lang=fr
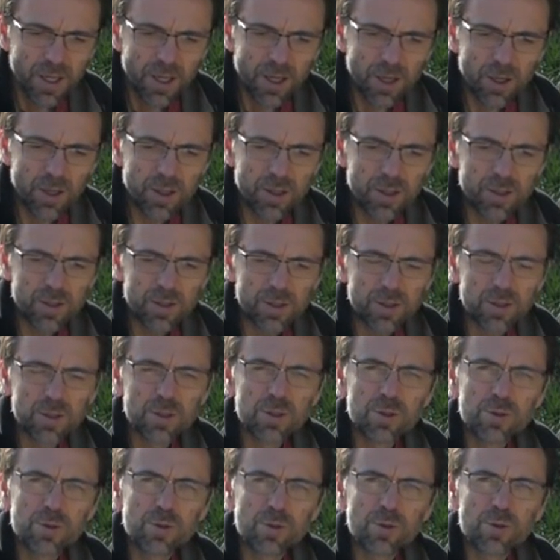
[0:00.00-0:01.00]

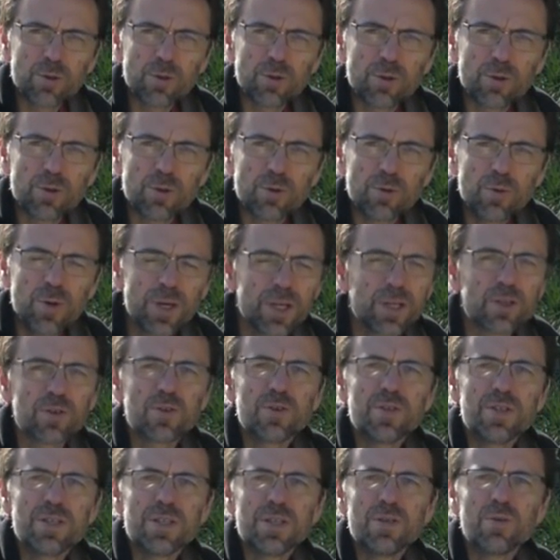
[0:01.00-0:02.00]
Euh, donc ouais, quand
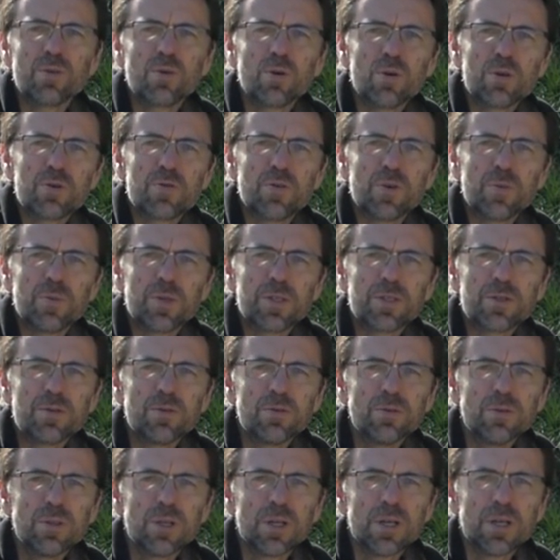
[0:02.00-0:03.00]
je disais une grosse
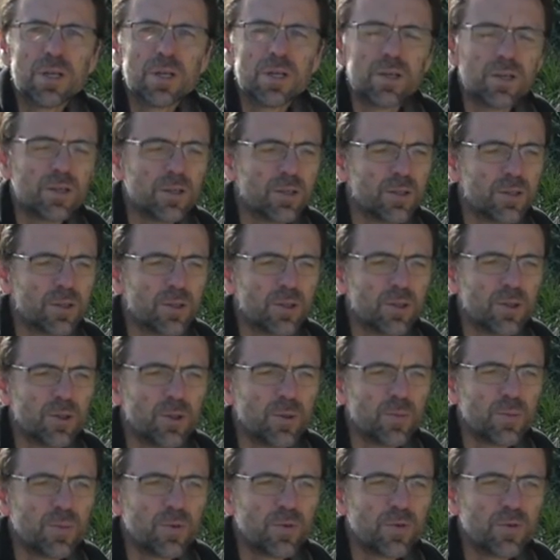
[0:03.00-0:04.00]
formation,
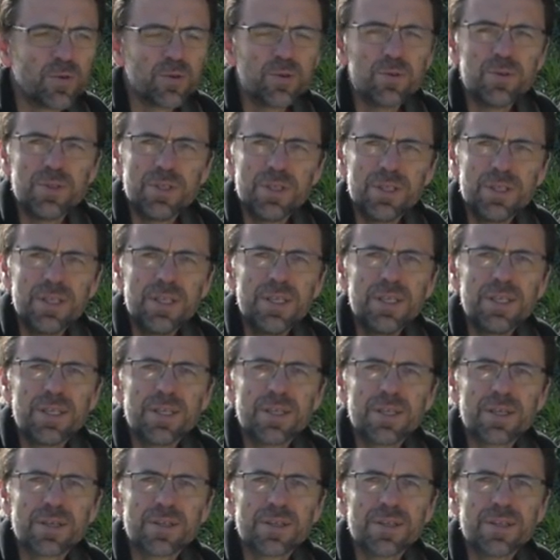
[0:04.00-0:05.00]
pour vous donner une idée, il
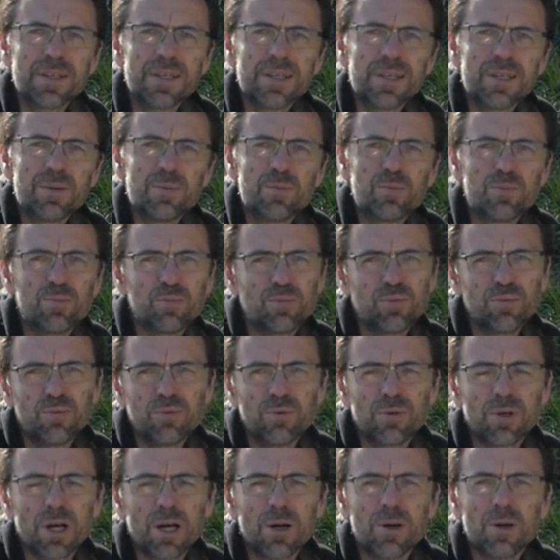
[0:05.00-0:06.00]
y en a
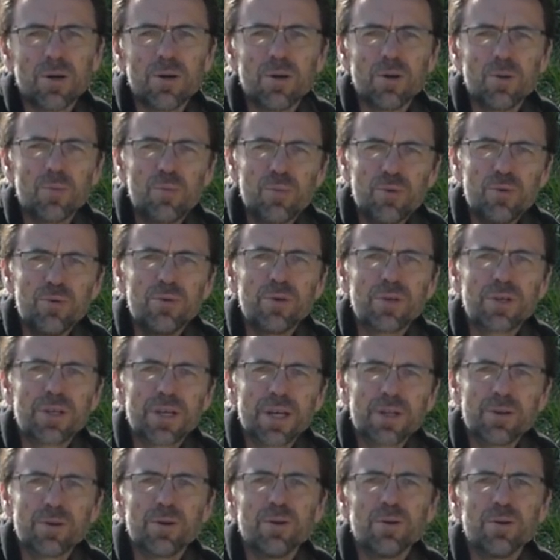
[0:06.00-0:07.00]
pour plus de
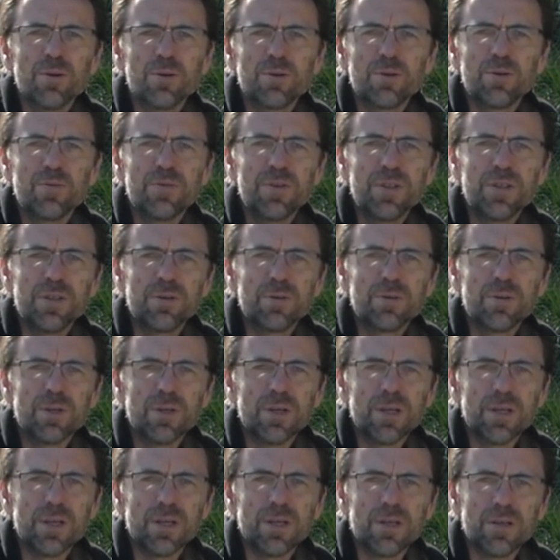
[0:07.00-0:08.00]
4 heures de vidéo,
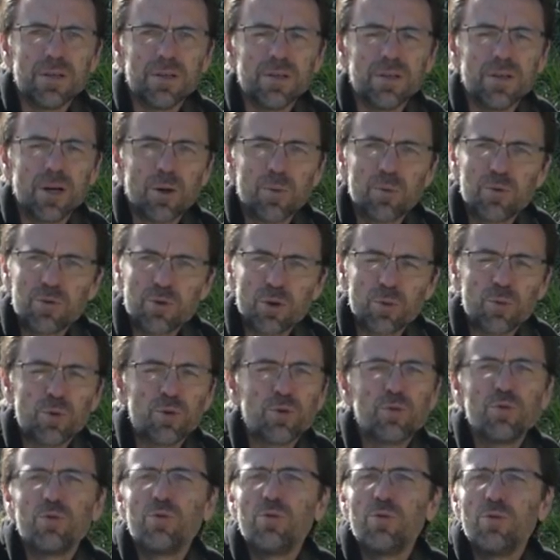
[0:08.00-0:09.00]
en plusieurs
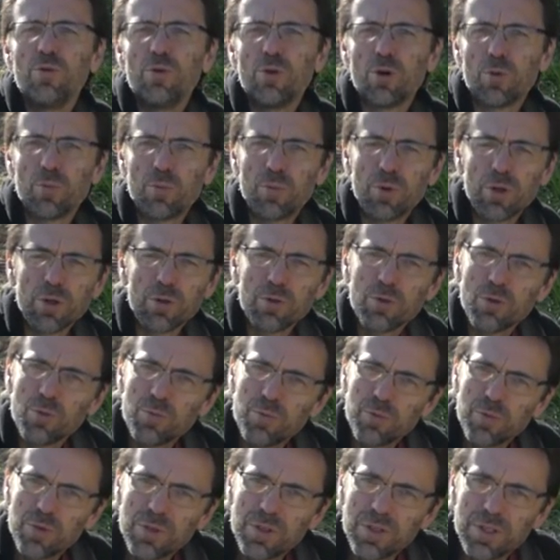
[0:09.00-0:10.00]
modules, en plein de
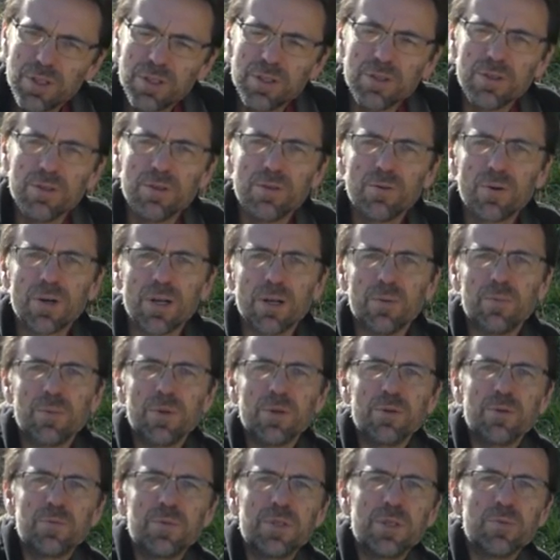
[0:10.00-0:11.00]
petits, voilà,
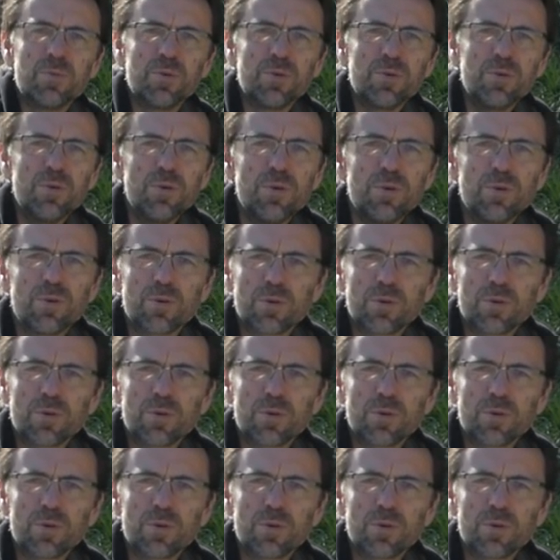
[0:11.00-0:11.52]
plein de petits modules.